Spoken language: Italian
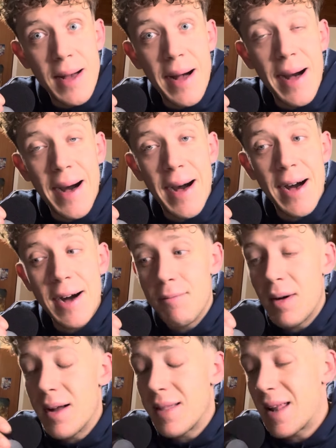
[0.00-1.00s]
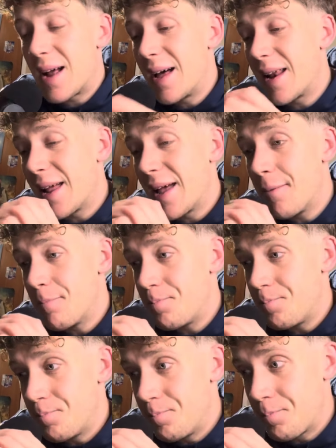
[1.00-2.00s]
a, a, trarre,
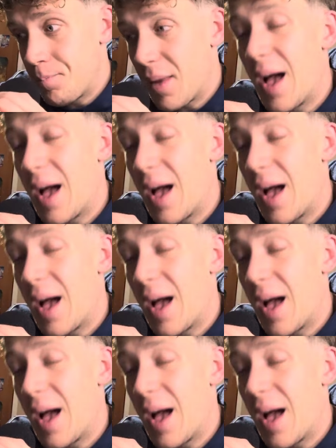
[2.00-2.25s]
mh,